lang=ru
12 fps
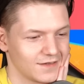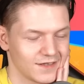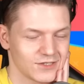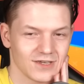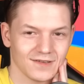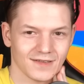
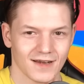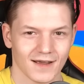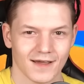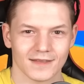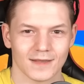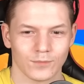Это чисто
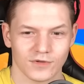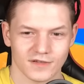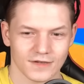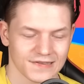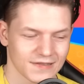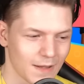рогата
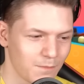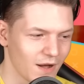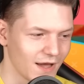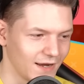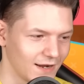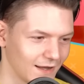после
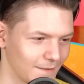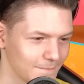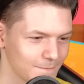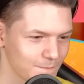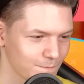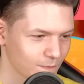стопарика.
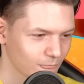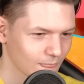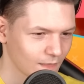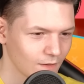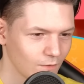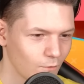
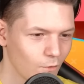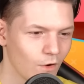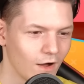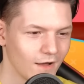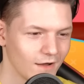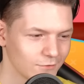
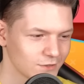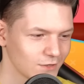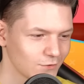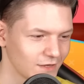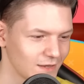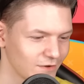О, а вот
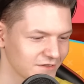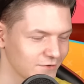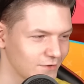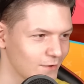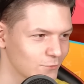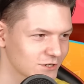эту
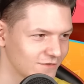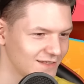анимацию я уже